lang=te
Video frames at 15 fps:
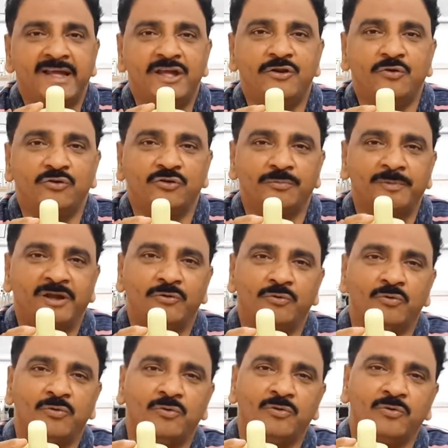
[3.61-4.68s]
ఈరోజు
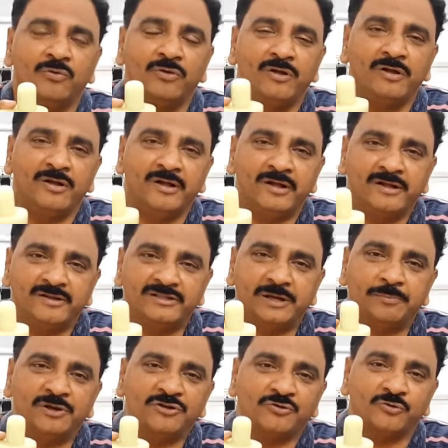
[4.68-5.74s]
మీకు
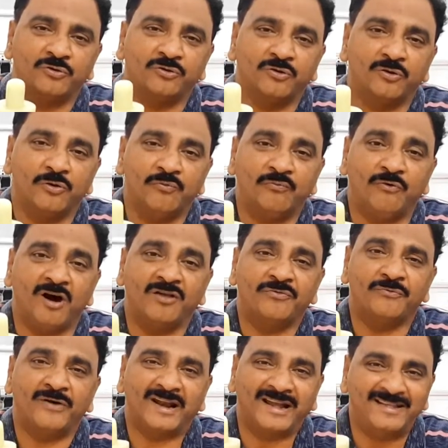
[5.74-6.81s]
జమిస్టోన్లో
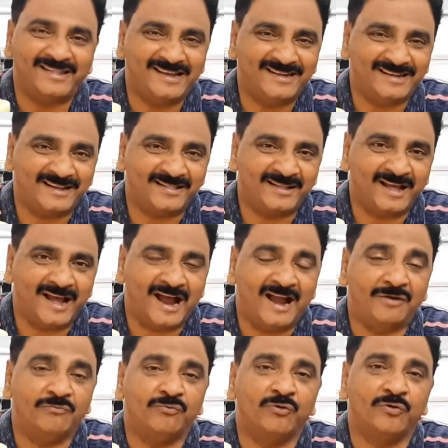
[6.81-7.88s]
ఫాస్ఫరైజేషన్
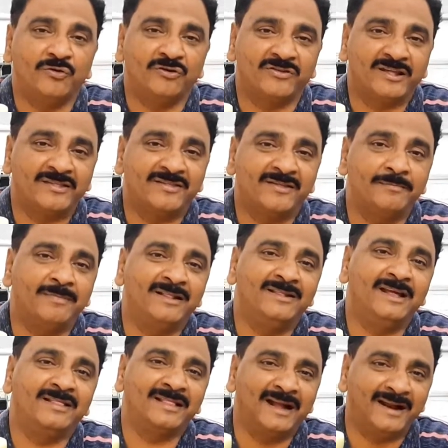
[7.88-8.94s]
అండ్ ఫ్లోరోసెన్స్
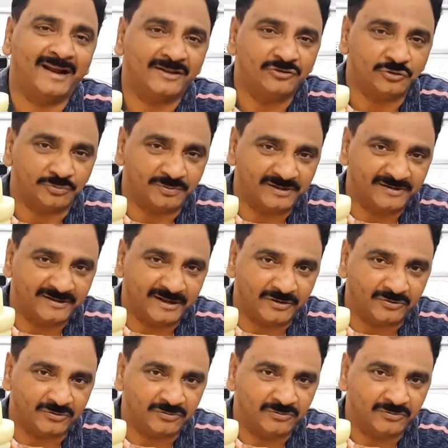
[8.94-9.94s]
మధ్య తేడా చూపిస్తాను